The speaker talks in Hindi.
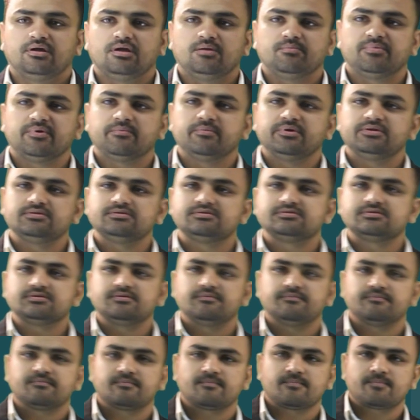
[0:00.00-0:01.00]
ए पी मीन्स
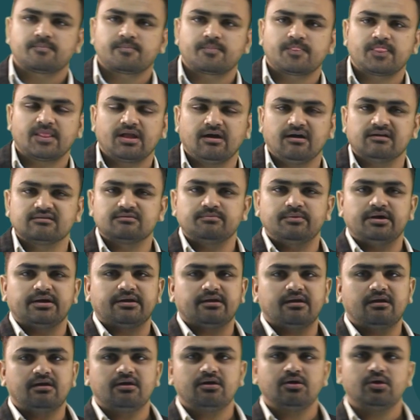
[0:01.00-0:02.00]

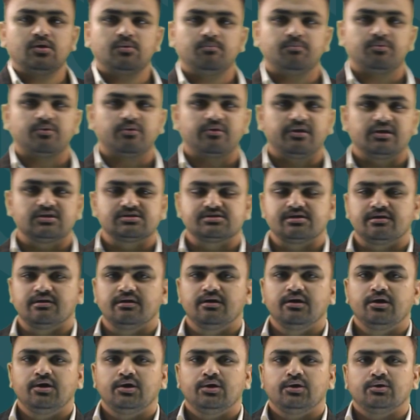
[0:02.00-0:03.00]
अर्थमेटिक प्रोग्रेशन
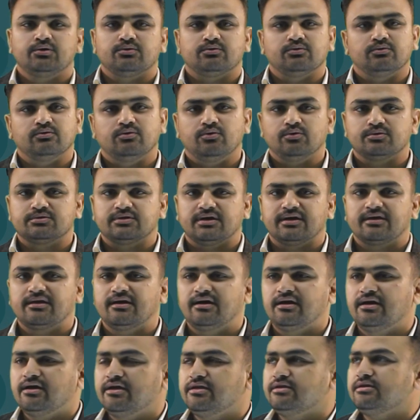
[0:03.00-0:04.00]
तो होता
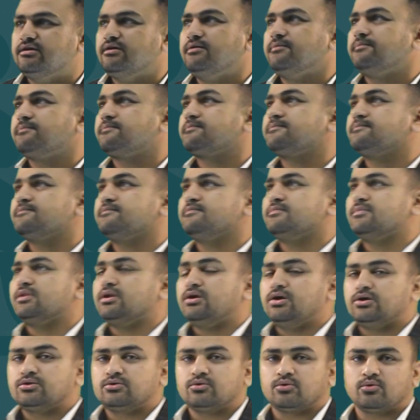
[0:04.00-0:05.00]
क्या है ये
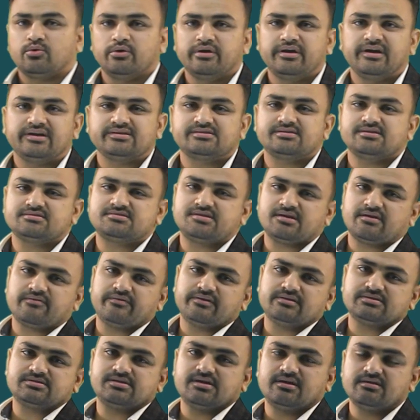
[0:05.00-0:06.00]
तो कोई ऐसा
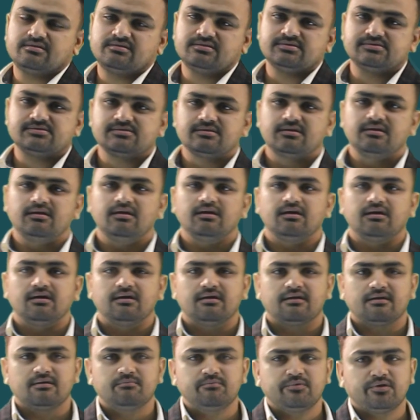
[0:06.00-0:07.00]
सीक्वेंस है जिसकी
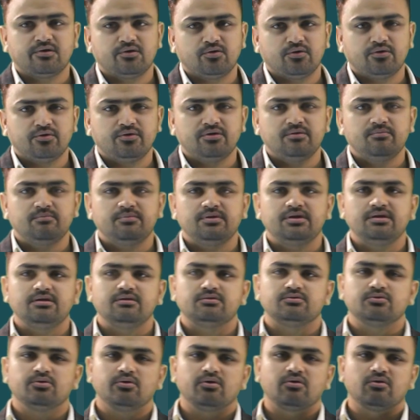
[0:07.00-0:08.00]
अगर हम कोई
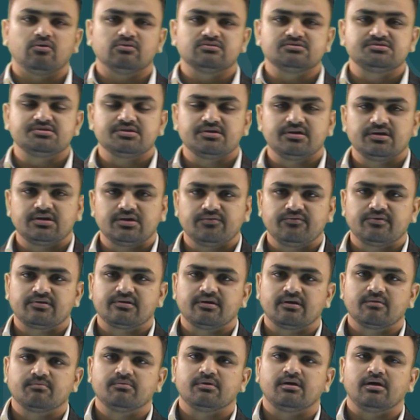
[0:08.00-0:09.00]
भी दो कॉन्जिक्यूटिव
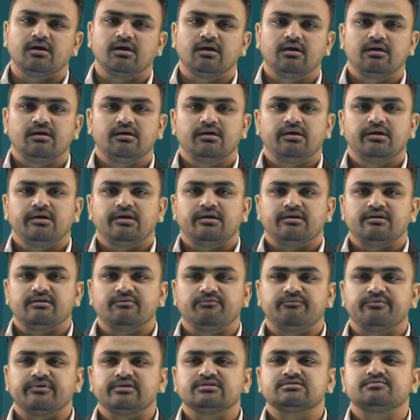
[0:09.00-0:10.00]
टर्म का
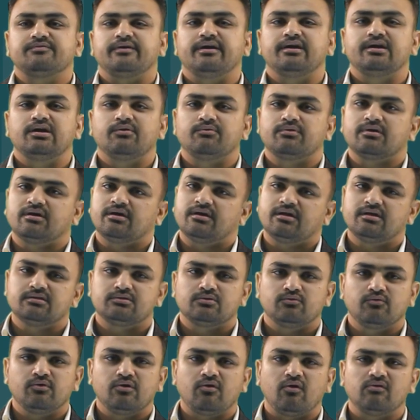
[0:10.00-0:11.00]
डिफरेंस फाइंड आउट करें
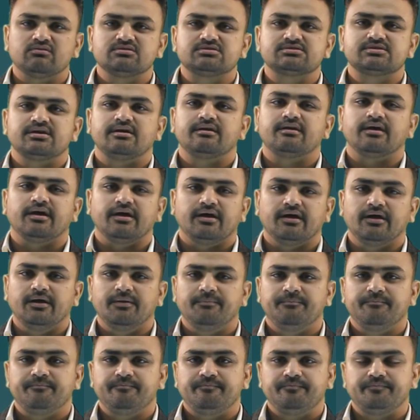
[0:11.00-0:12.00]
तो वो कॉन्स्टेंट आएगा
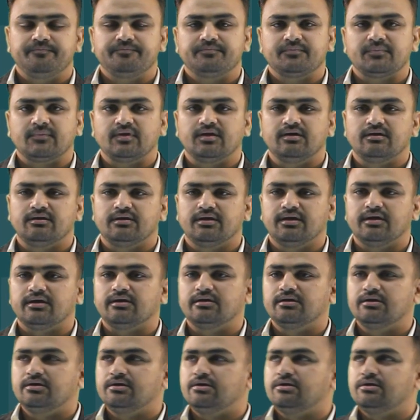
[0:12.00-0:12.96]
ठीक है